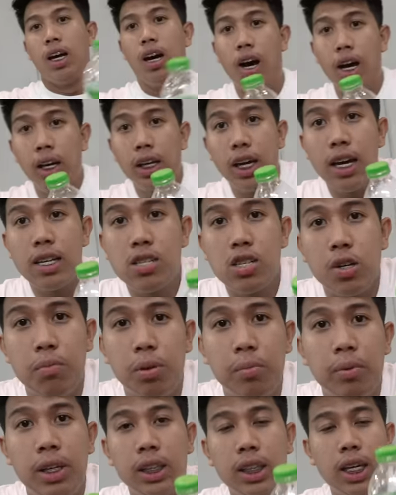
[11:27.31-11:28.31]
Alright guys, so
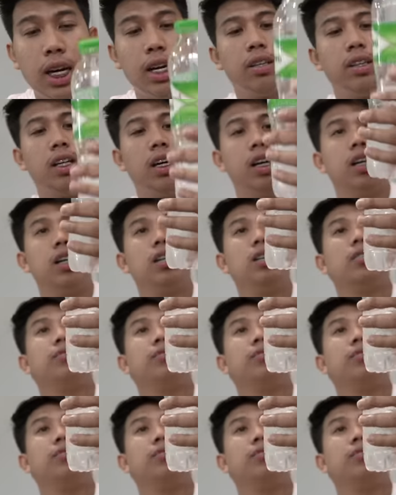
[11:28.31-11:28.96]
bumili tayo ng